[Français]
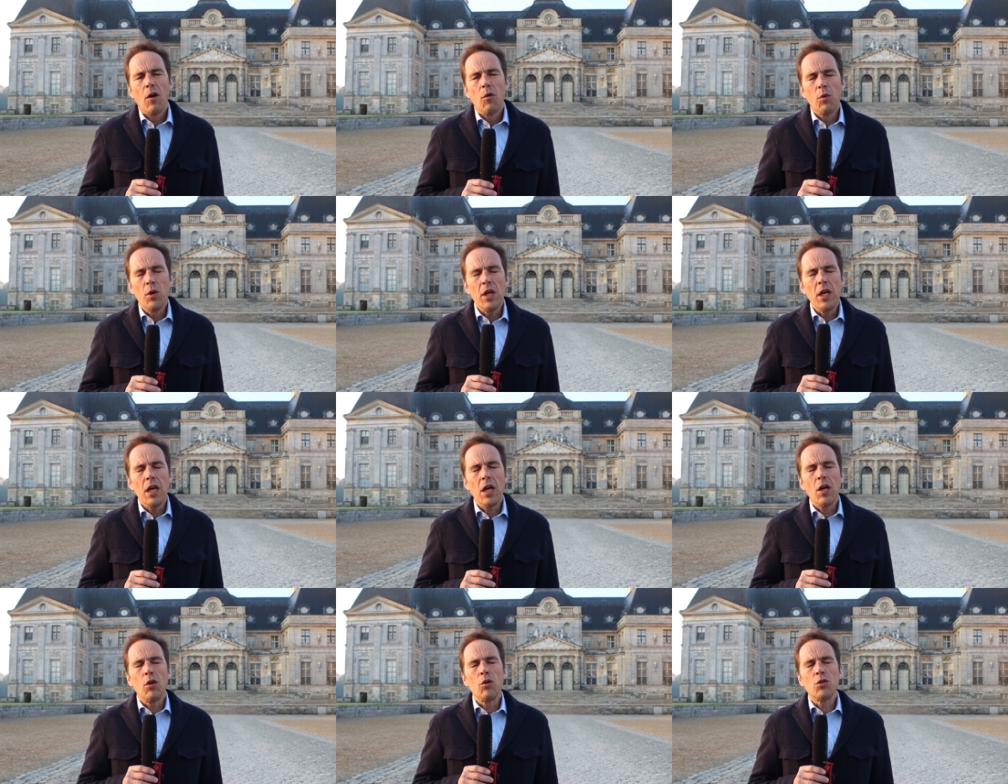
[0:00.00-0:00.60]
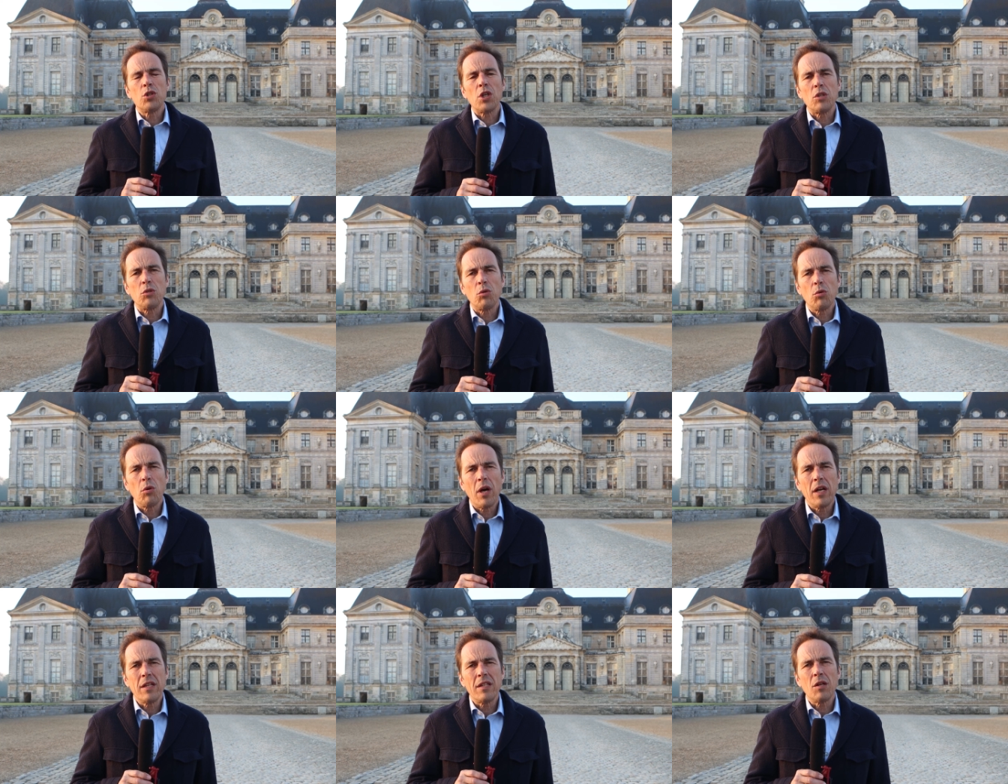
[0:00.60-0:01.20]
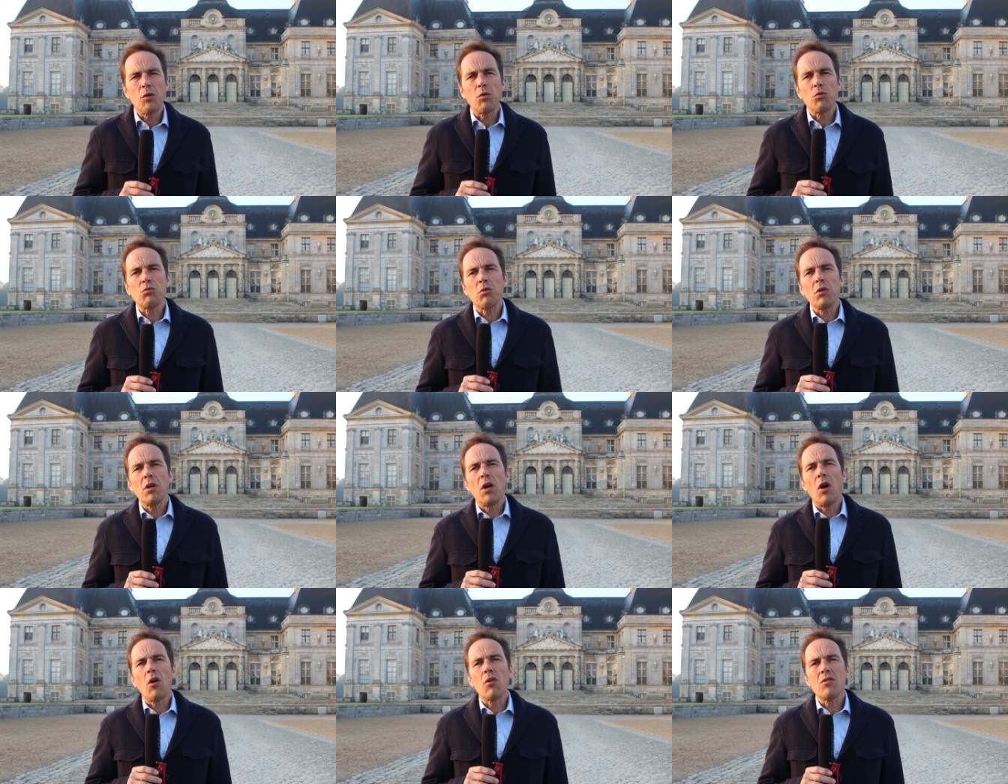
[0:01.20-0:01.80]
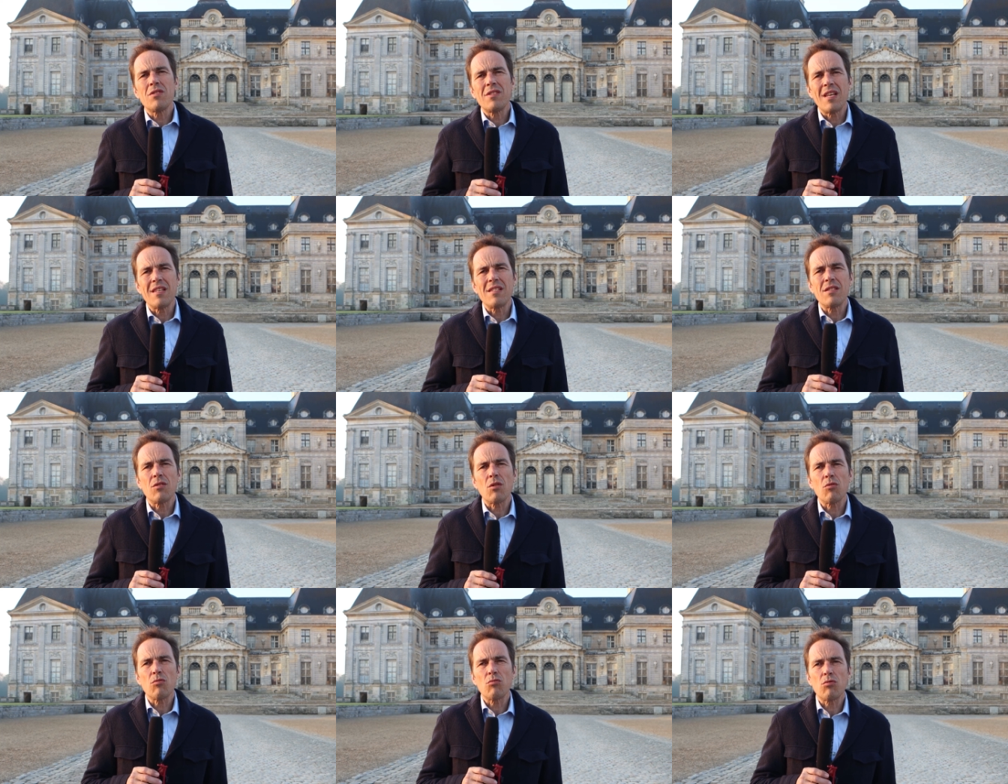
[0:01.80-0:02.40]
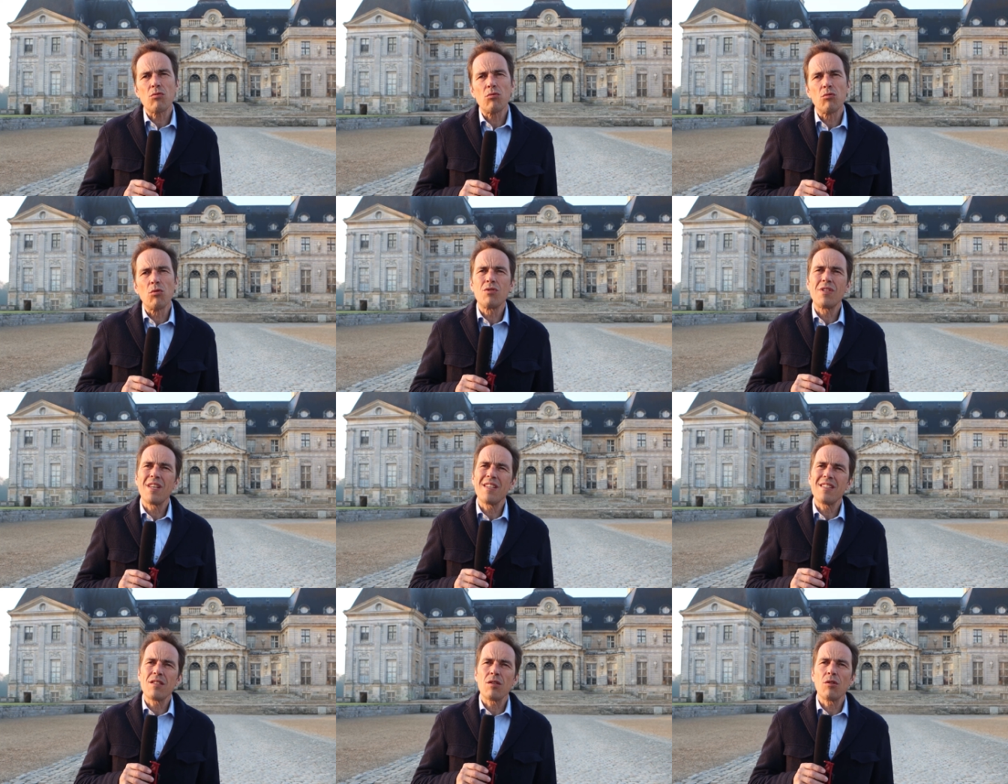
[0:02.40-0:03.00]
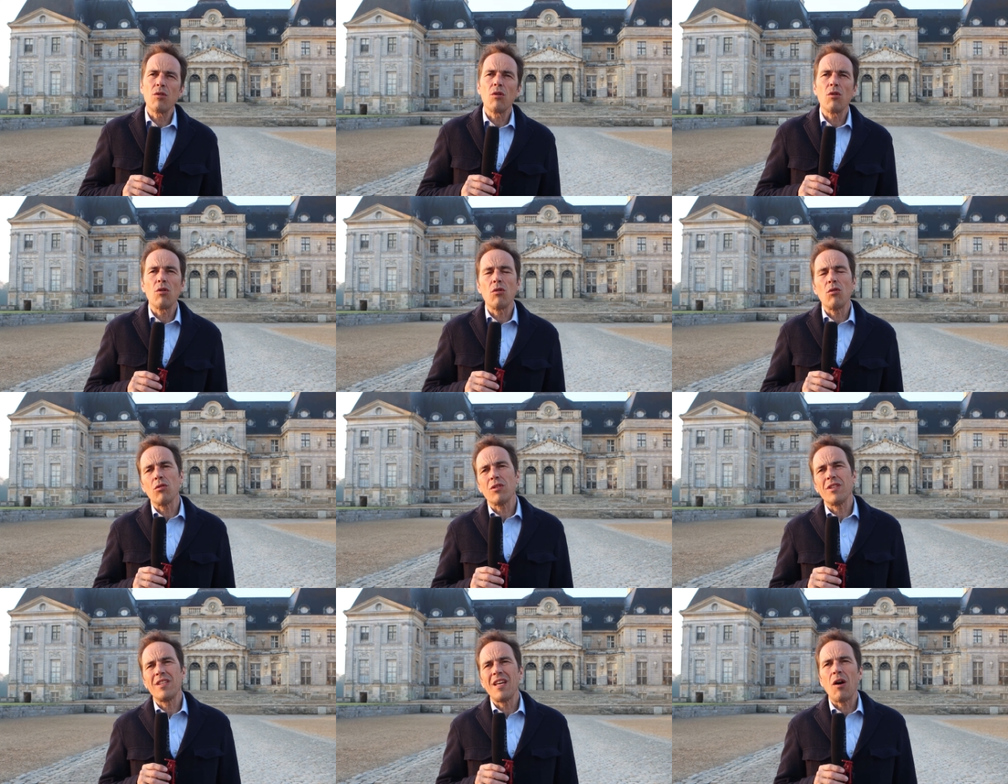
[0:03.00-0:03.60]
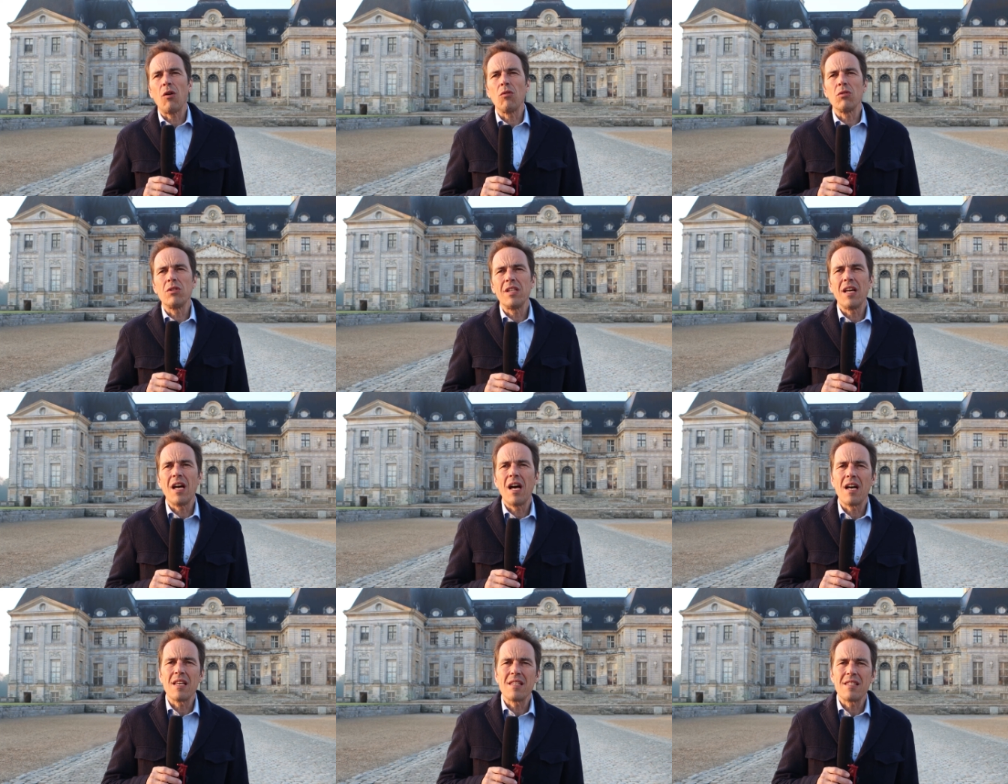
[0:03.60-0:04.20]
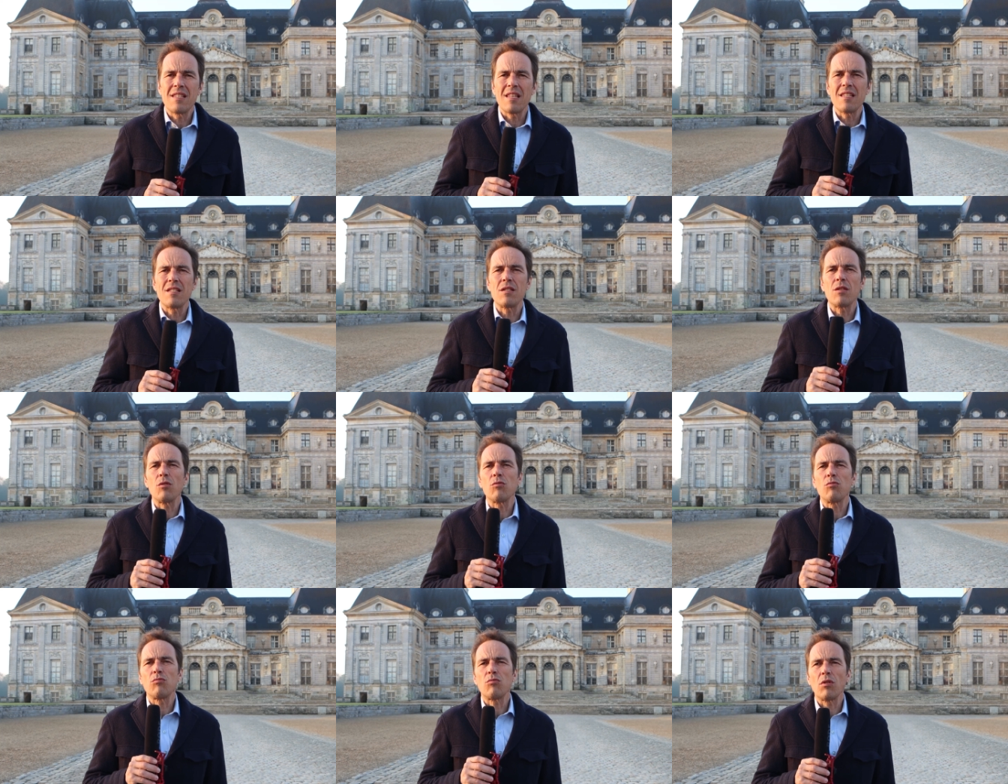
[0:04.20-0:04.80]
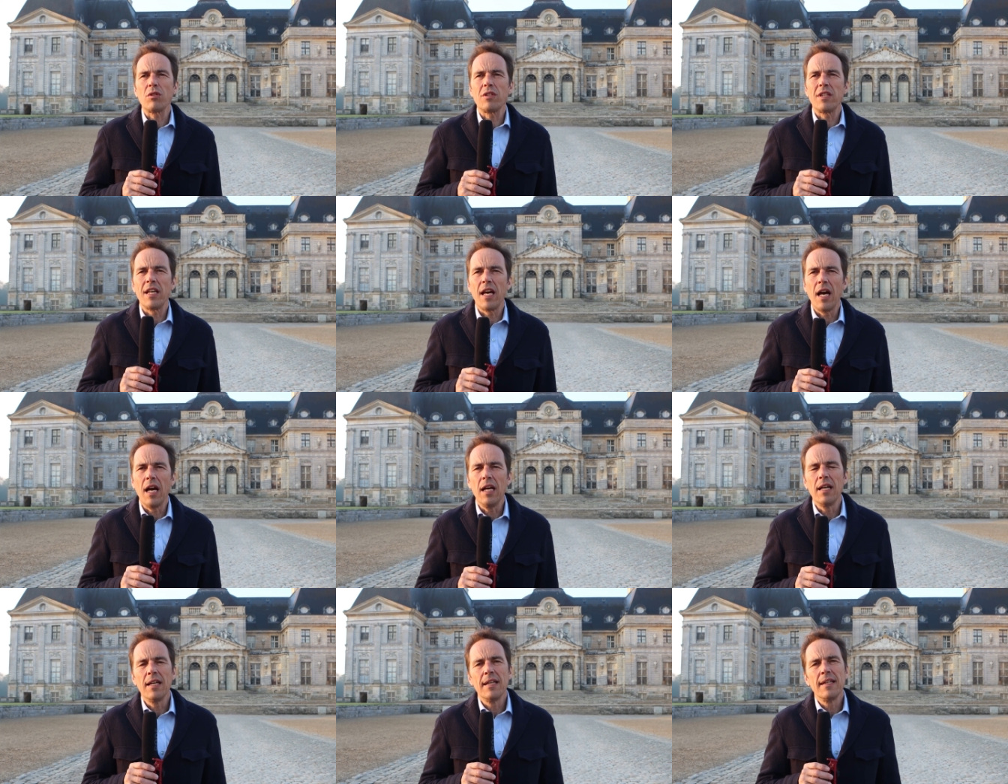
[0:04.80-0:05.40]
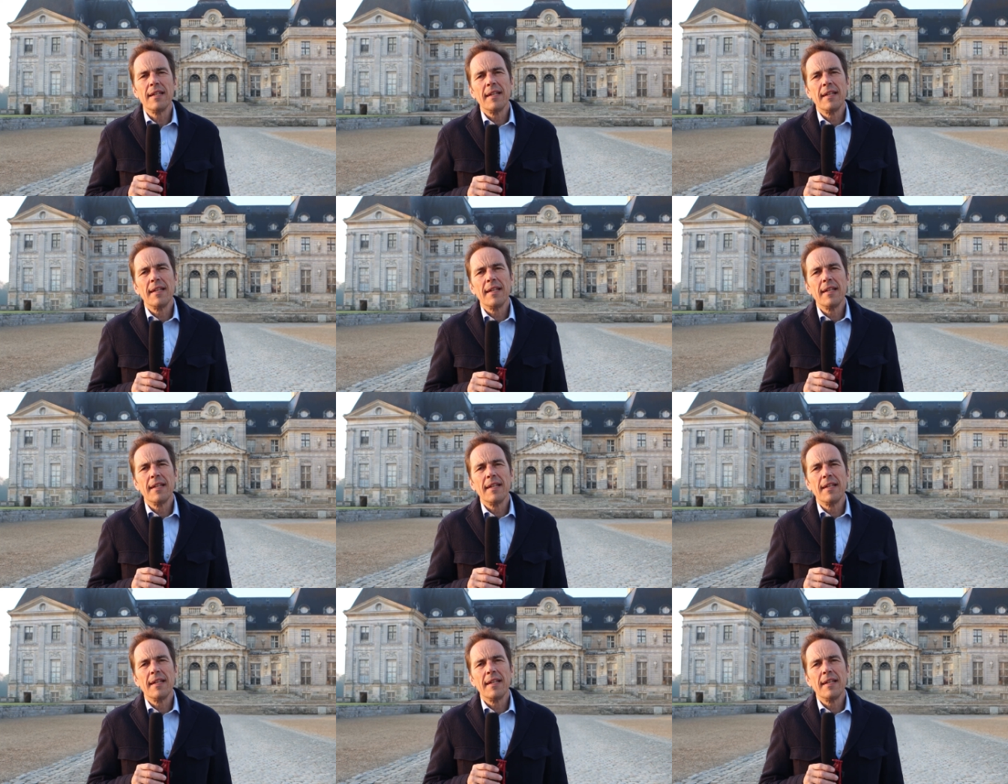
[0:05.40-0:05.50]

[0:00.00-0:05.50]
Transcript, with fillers: Oui, euh, le château a été construit en de 1641 à 1661